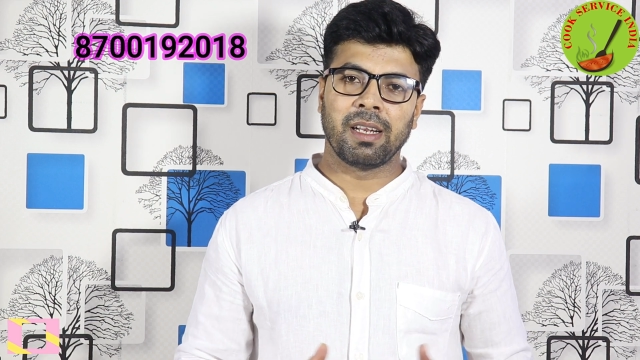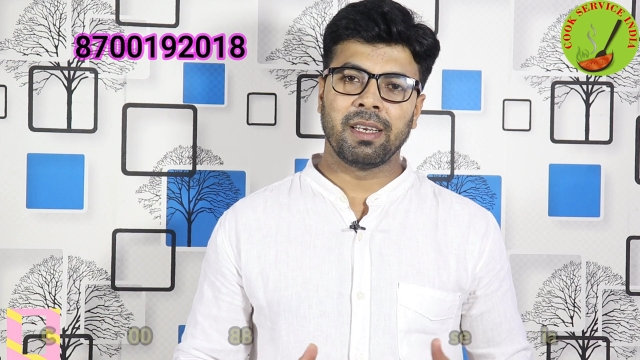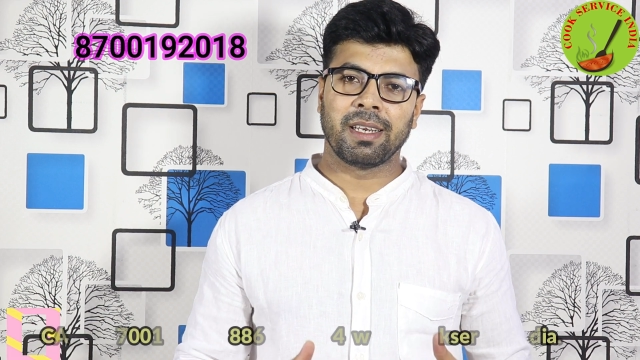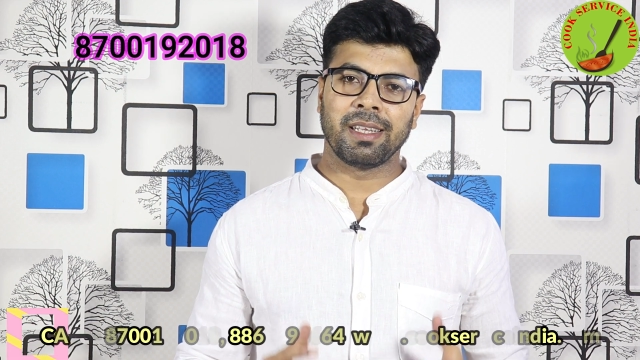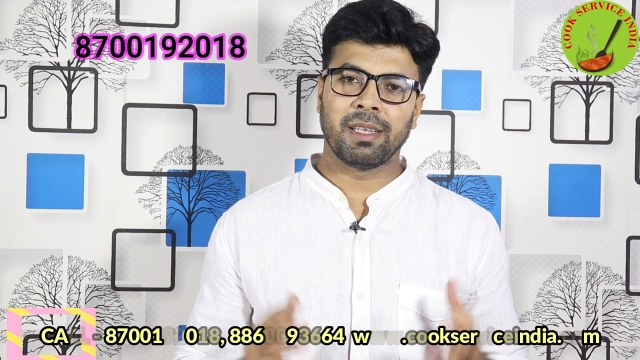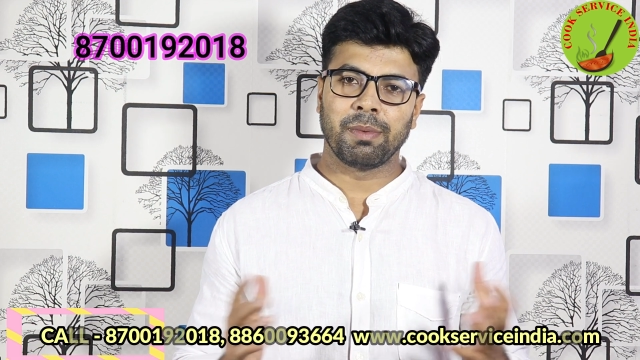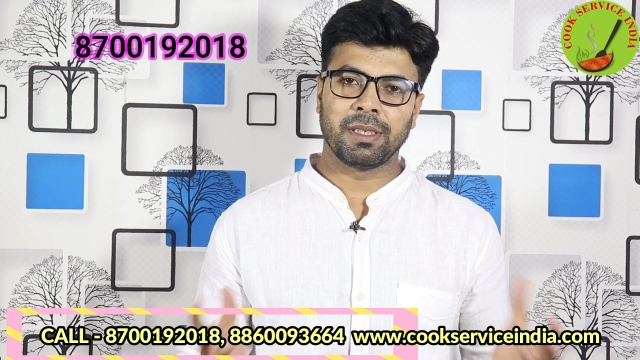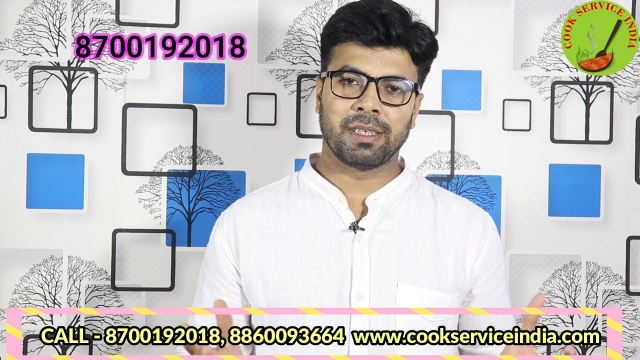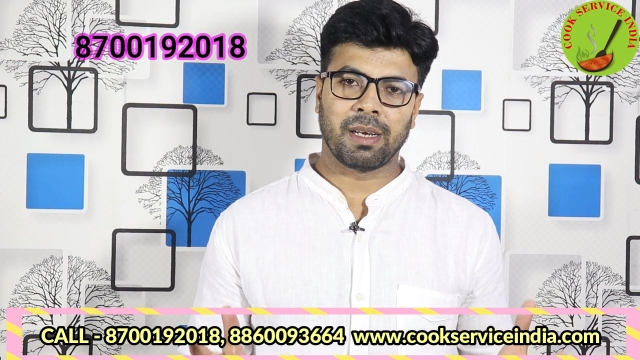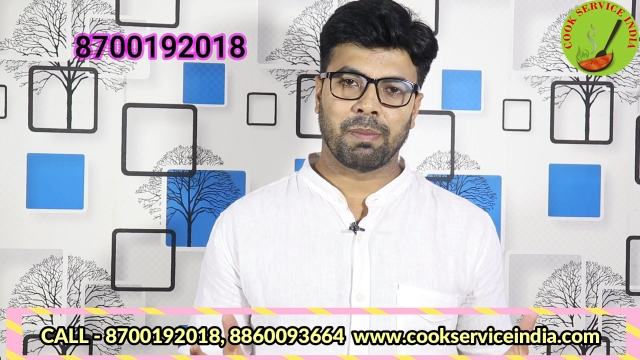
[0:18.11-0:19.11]
अन्य किसी
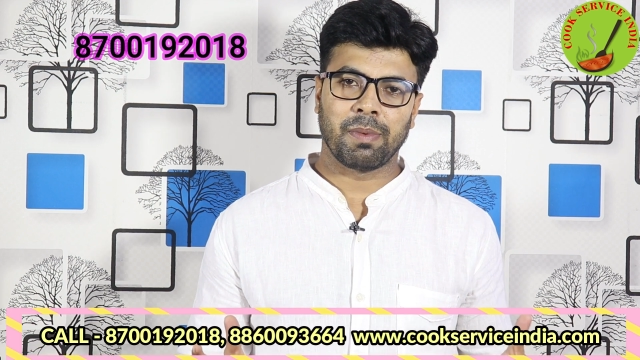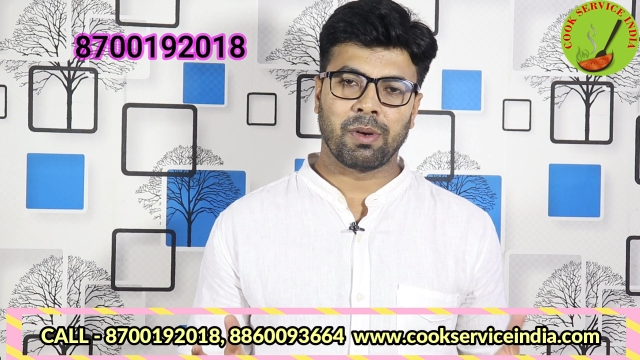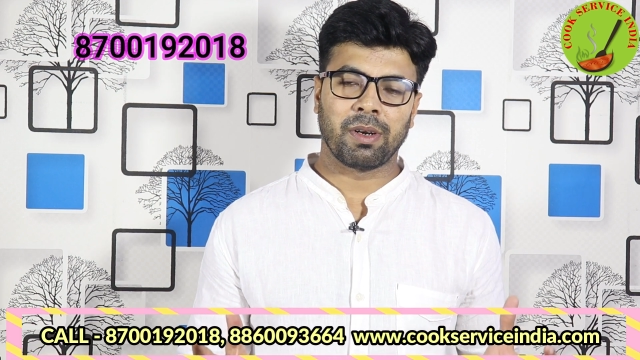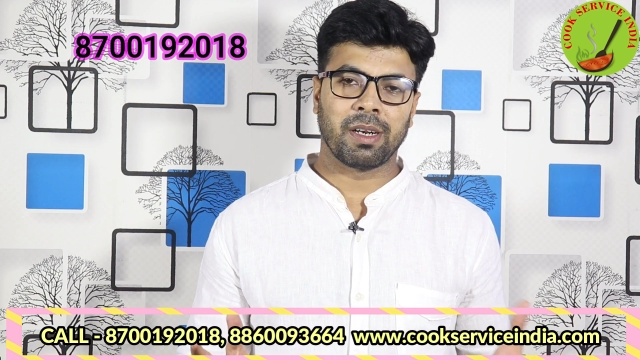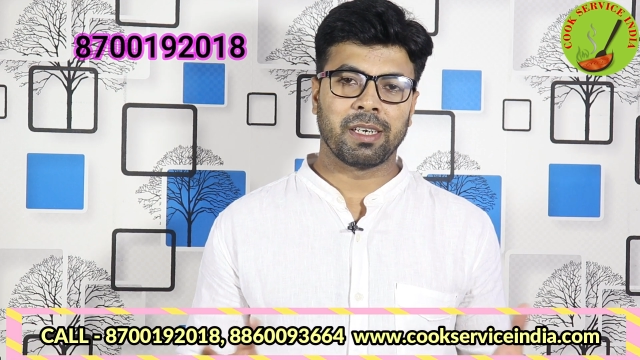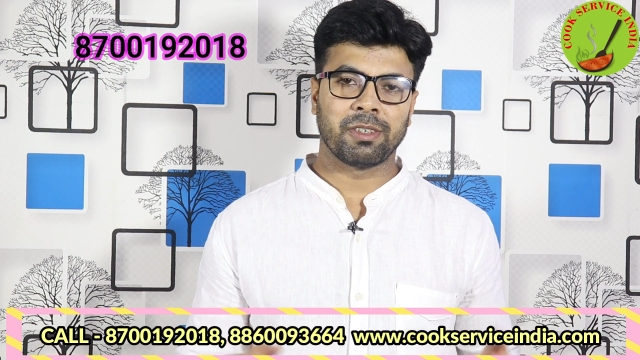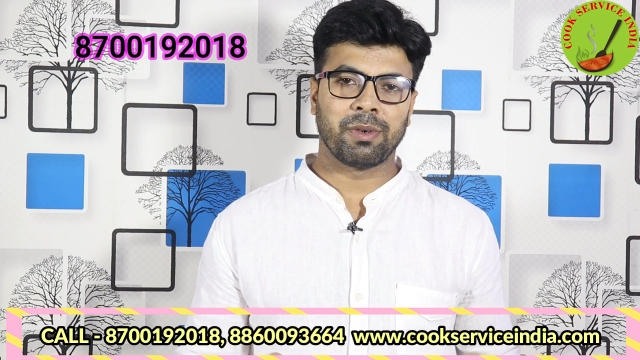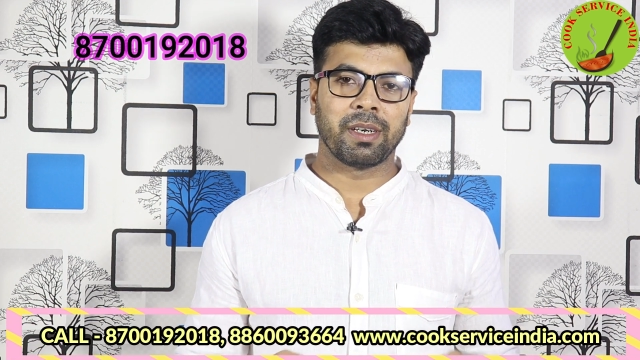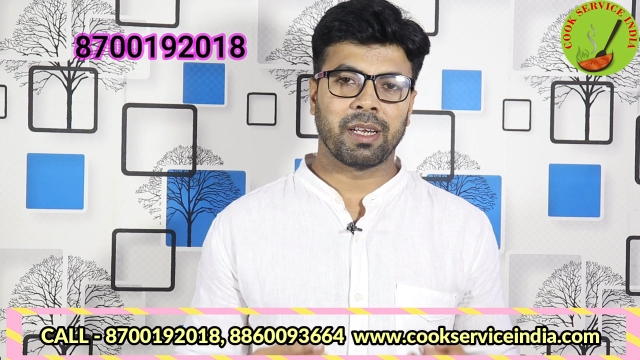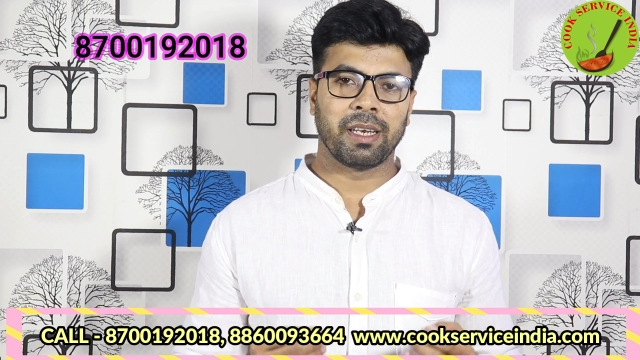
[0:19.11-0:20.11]
भी स्टाफ होटल
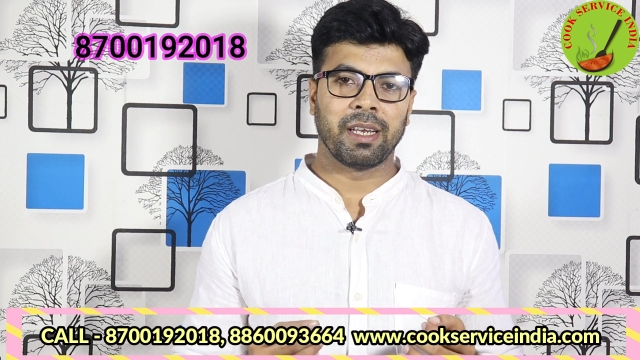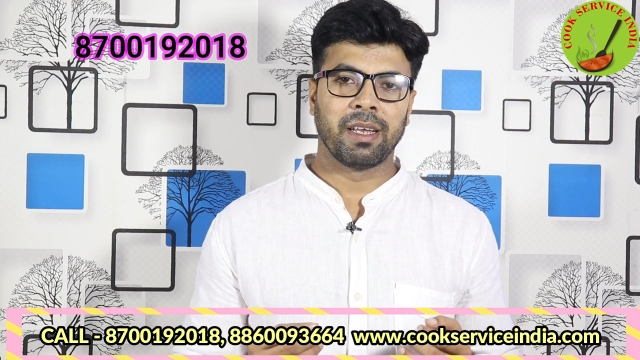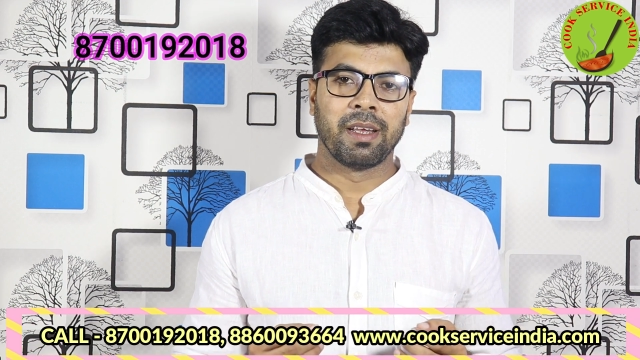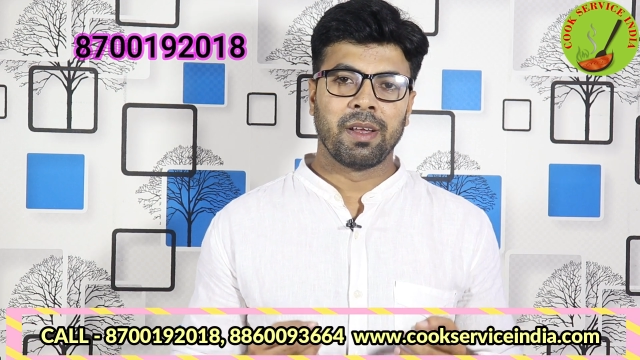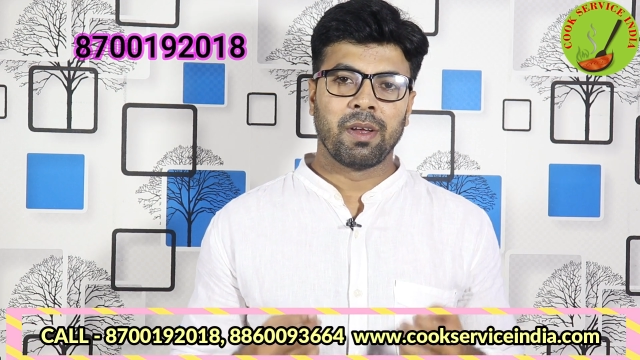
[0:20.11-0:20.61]
रेस्टोरेंट के लिए